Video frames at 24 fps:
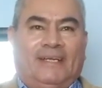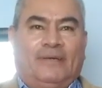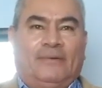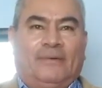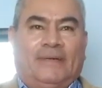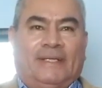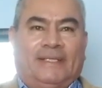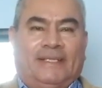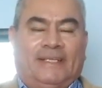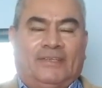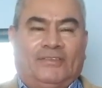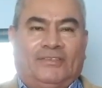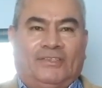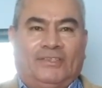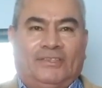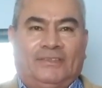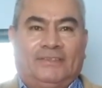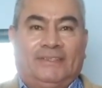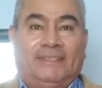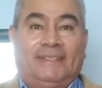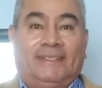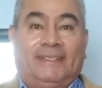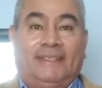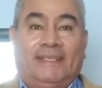
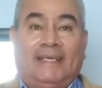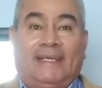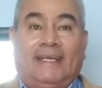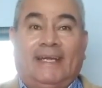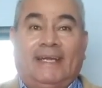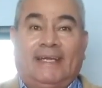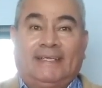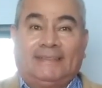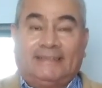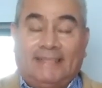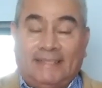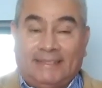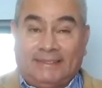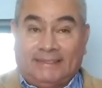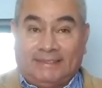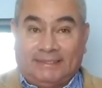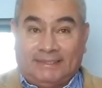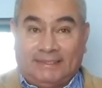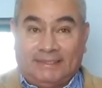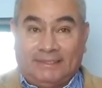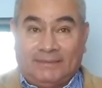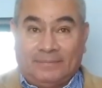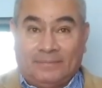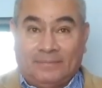gobernación de Lara
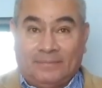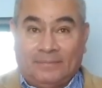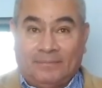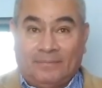Sánchez.